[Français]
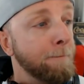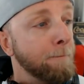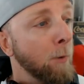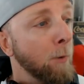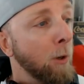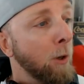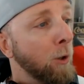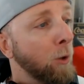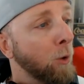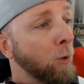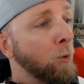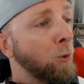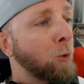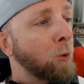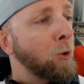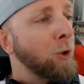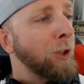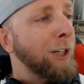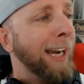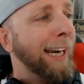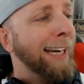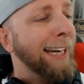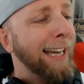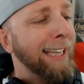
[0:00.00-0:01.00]
Donc du coup
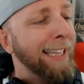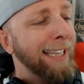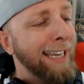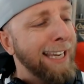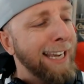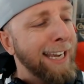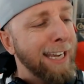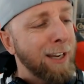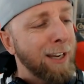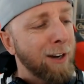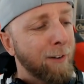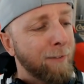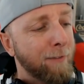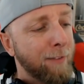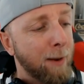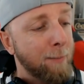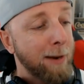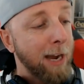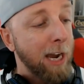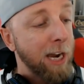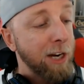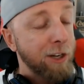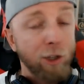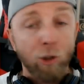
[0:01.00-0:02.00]
j'ai regardé et enfin
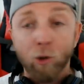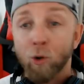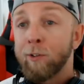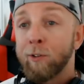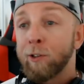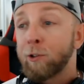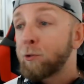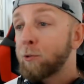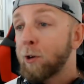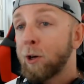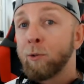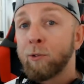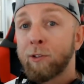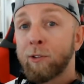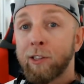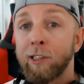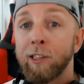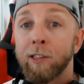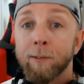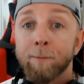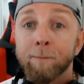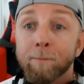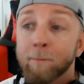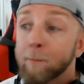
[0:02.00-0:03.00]
bah, j'ai trouvé sur un autre
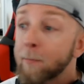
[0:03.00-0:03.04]
site.